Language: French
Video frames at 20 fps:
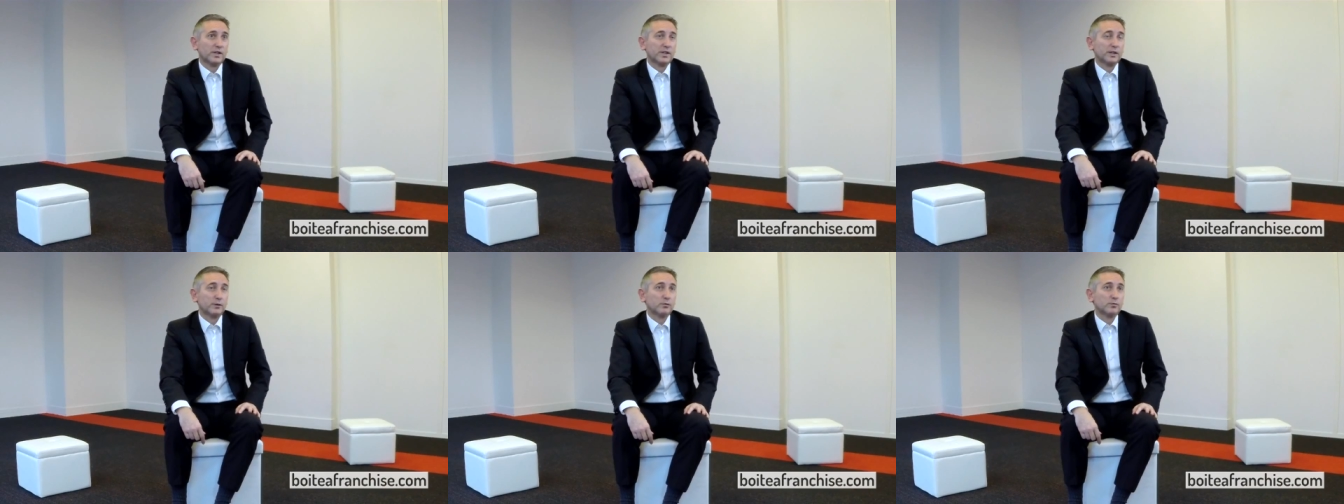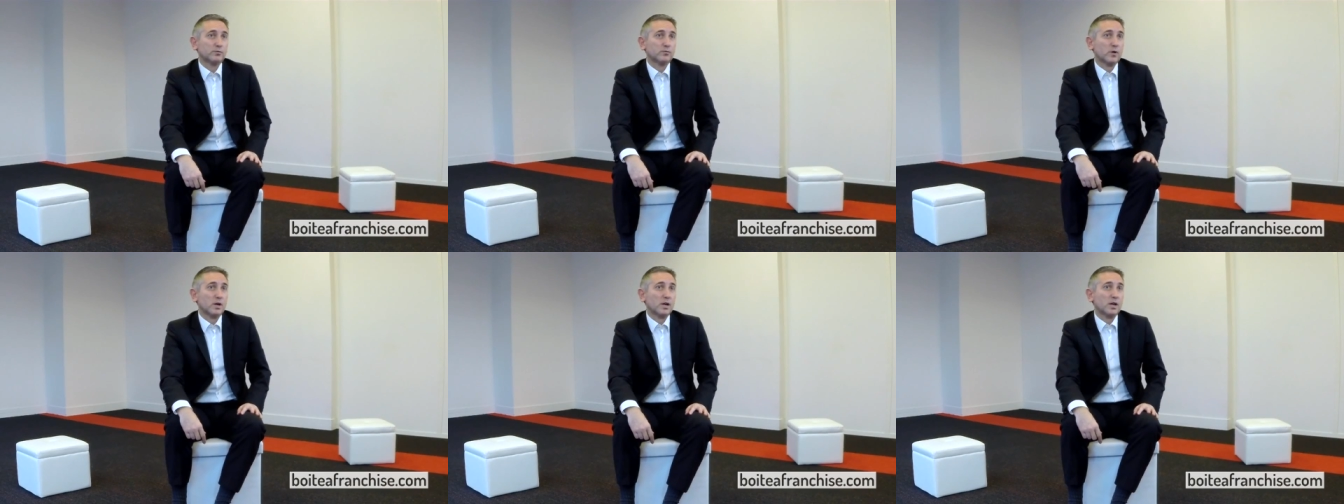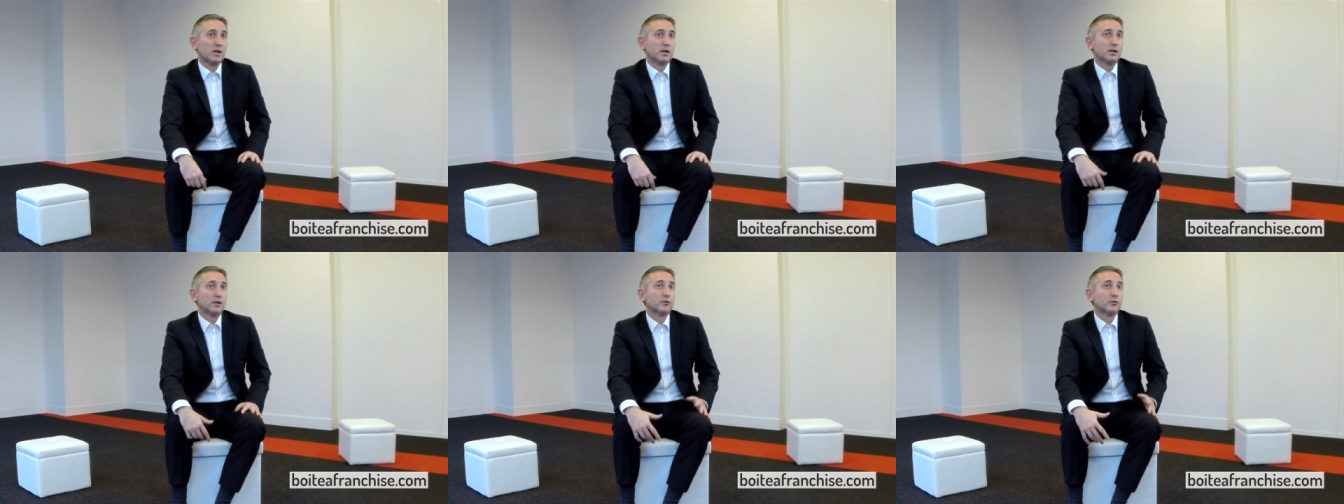vous allez le
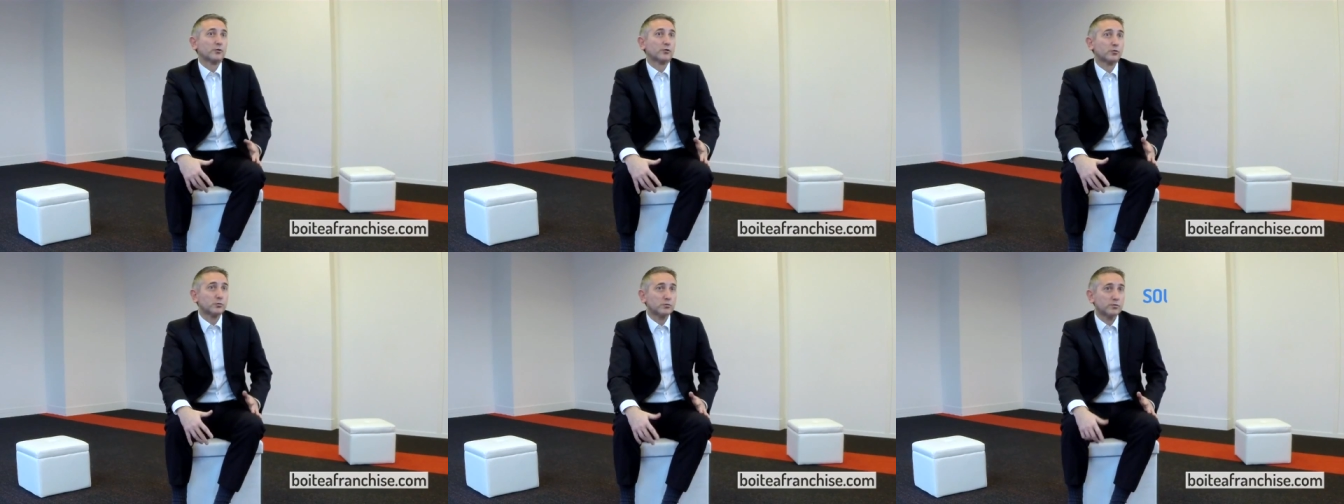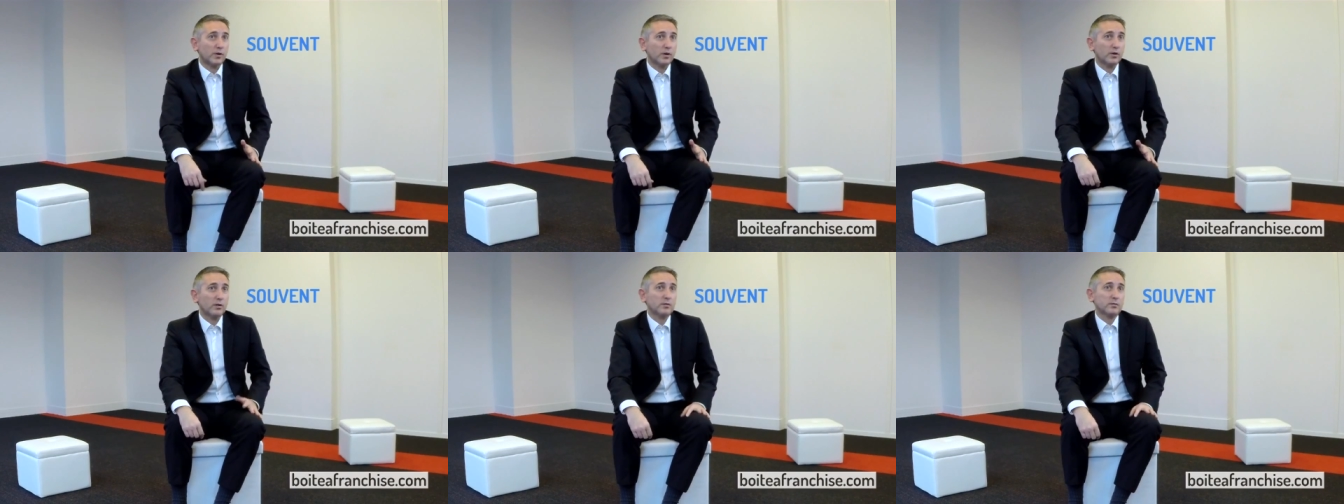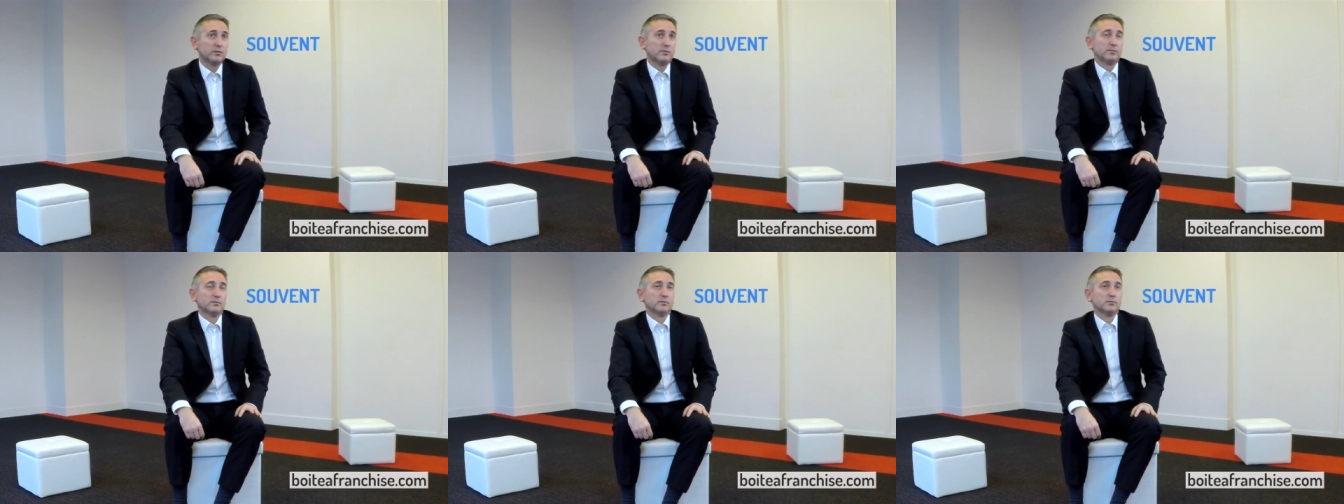voir
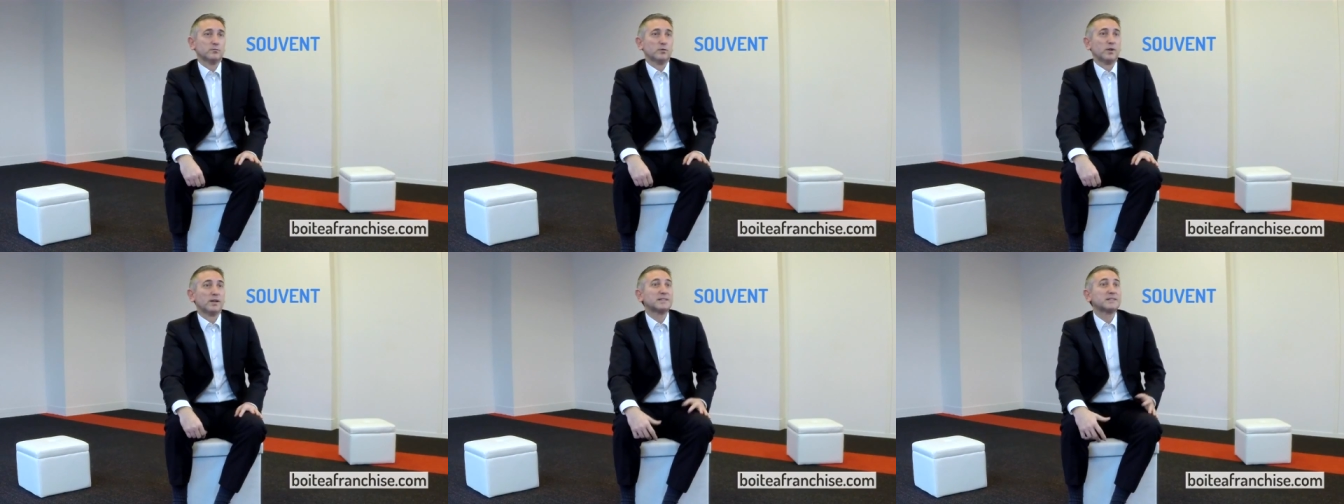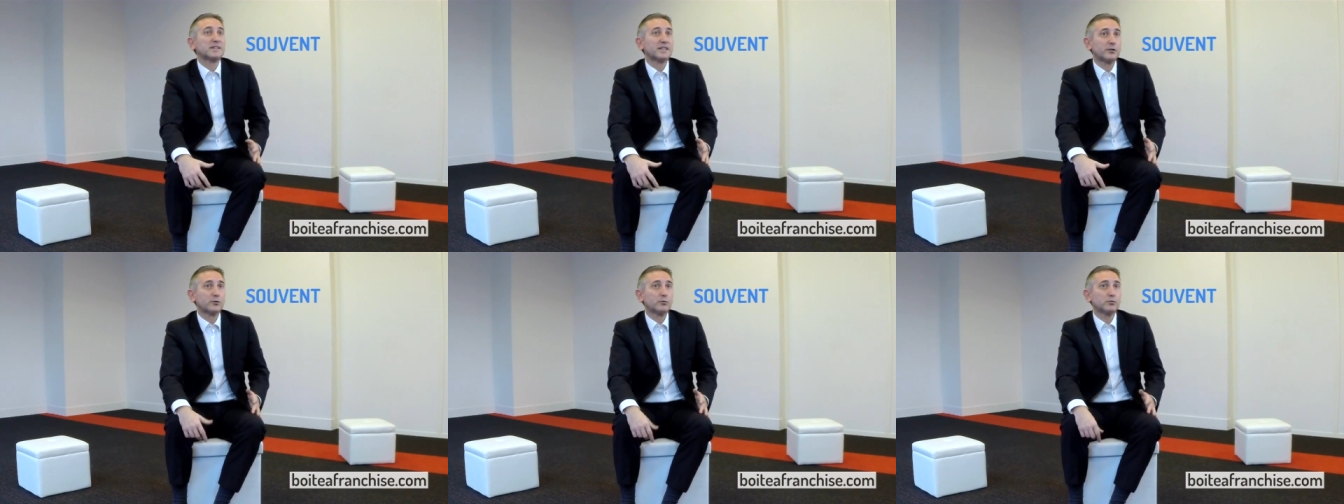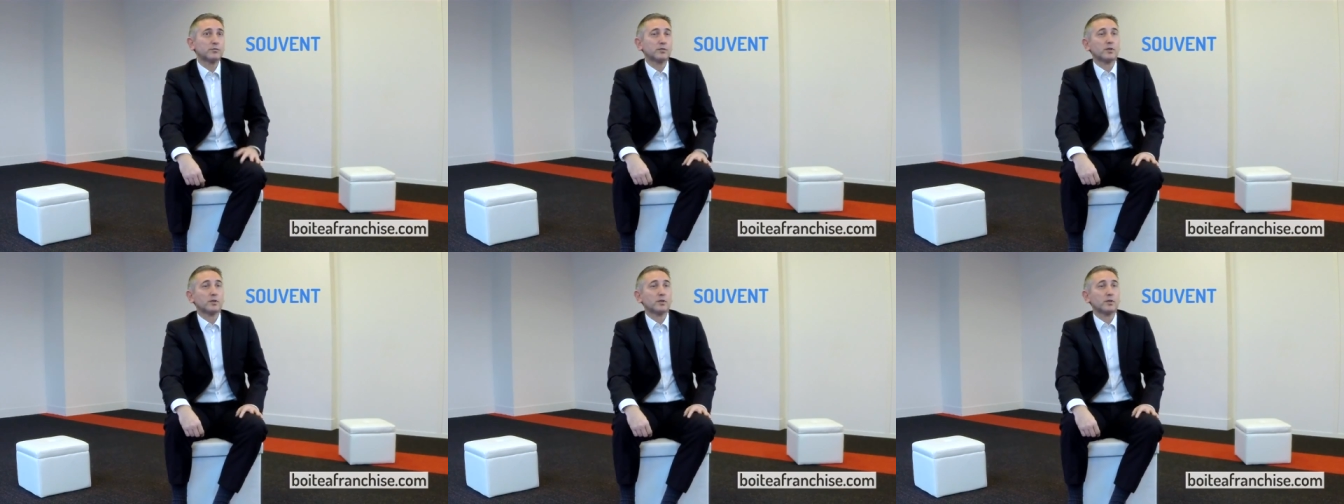souvent, voire très